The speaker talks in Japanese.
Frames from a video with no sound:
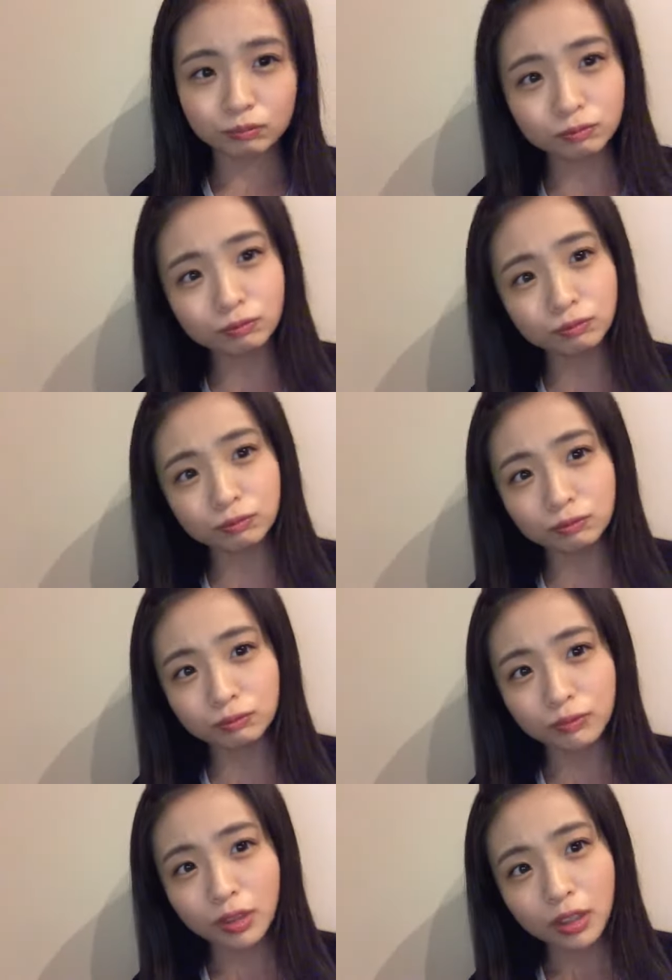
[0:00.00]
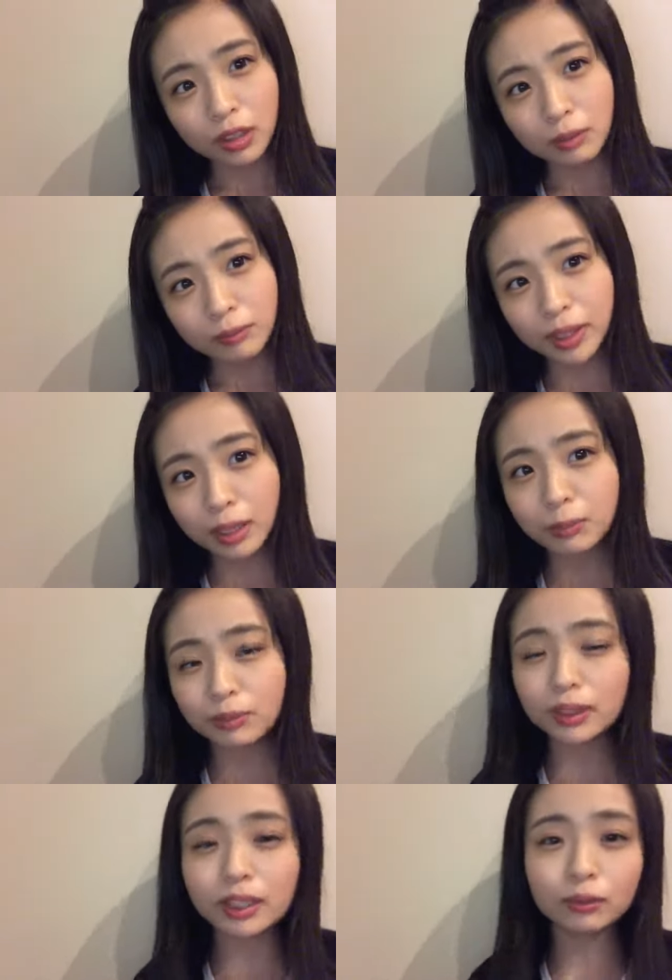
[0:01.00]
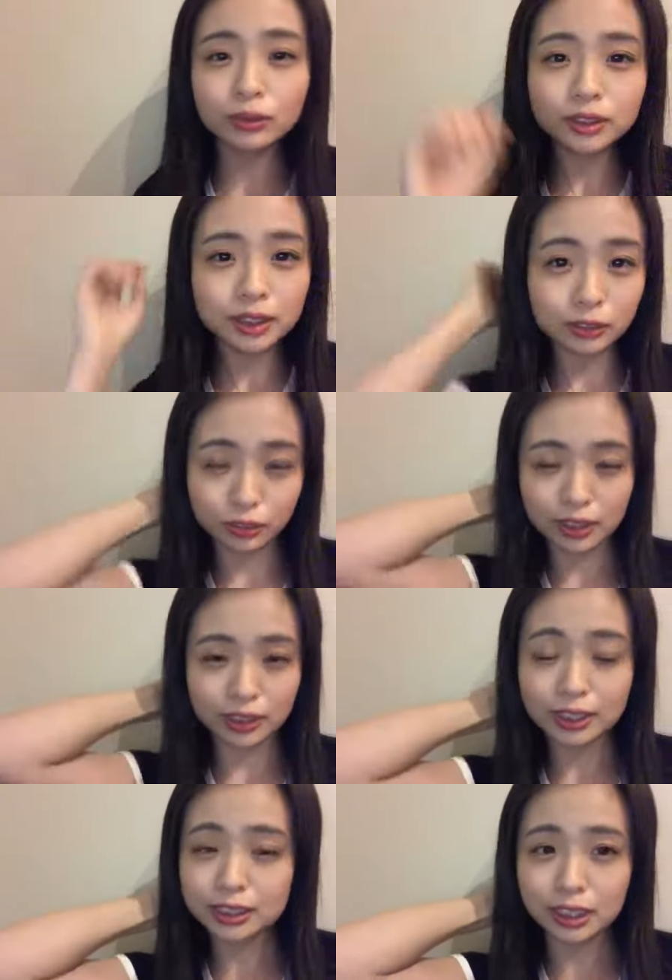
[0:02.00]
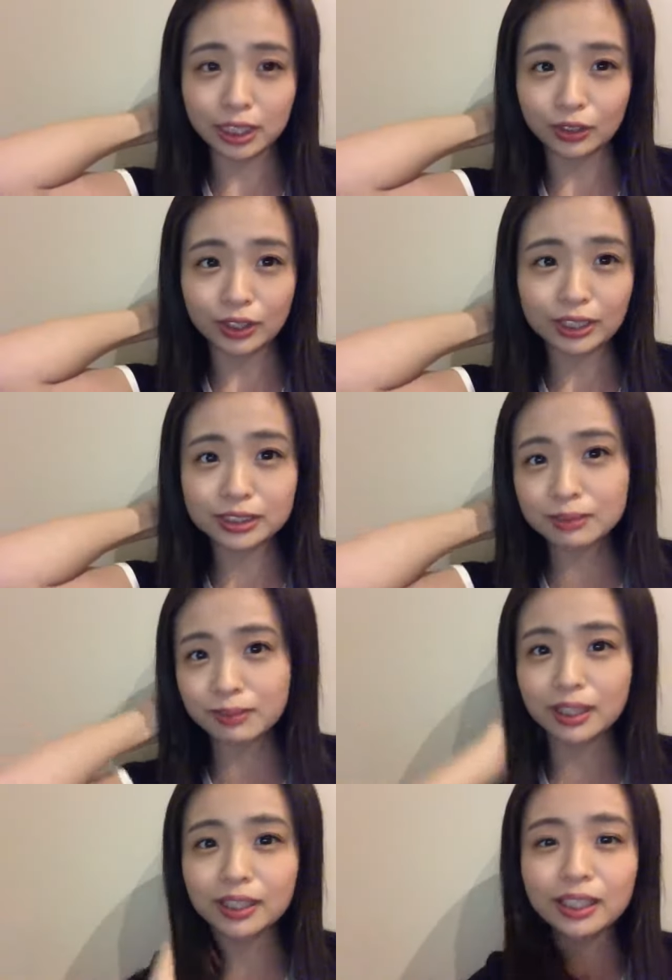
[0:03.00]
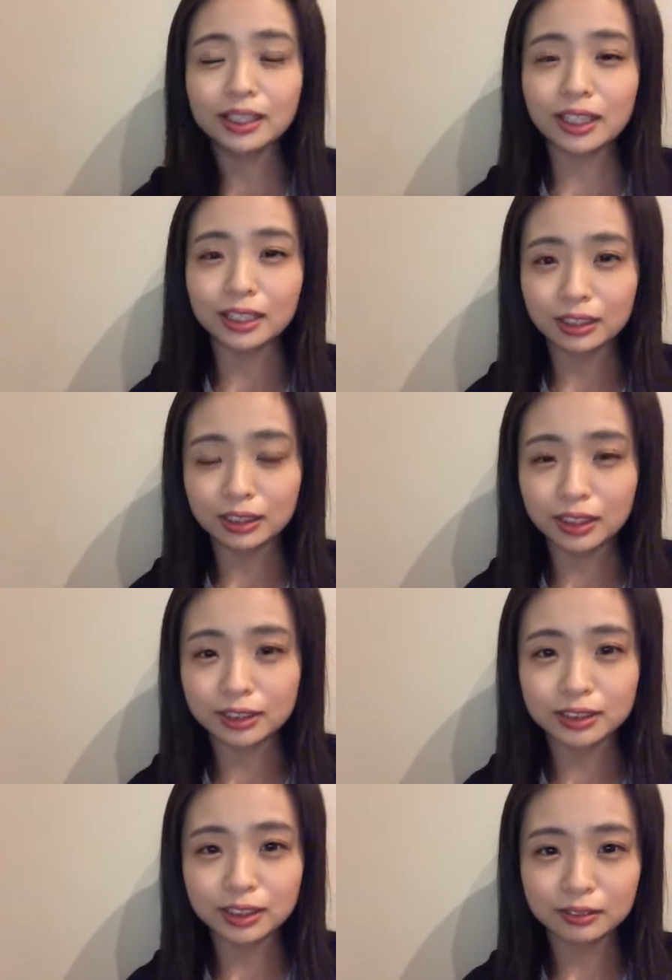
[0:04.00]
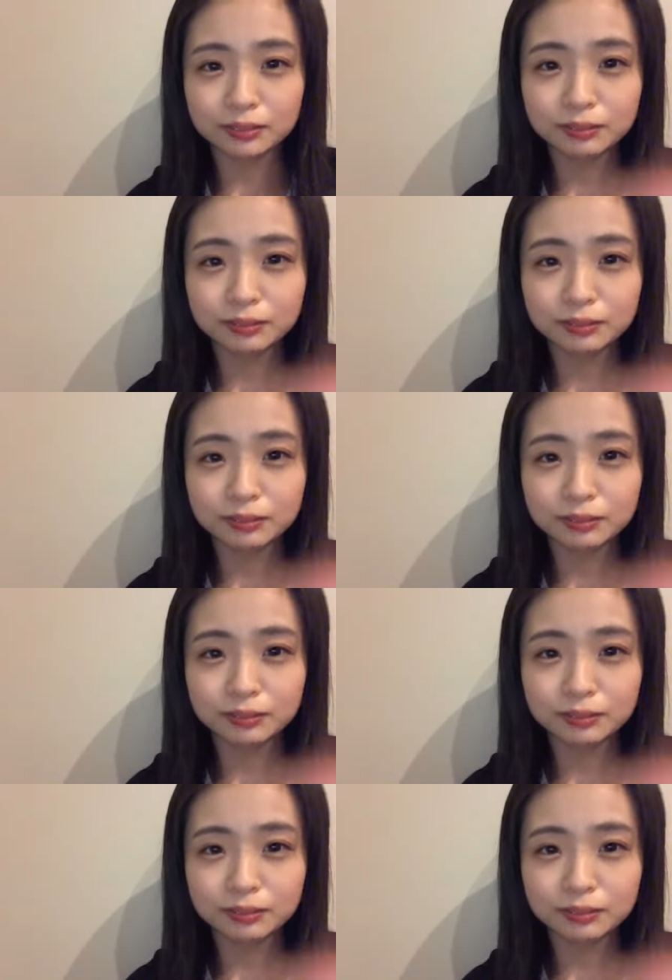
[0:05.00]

うん前髪はね下ろしてる時は大事だけど上げちゃえば関係ないかなって感じかな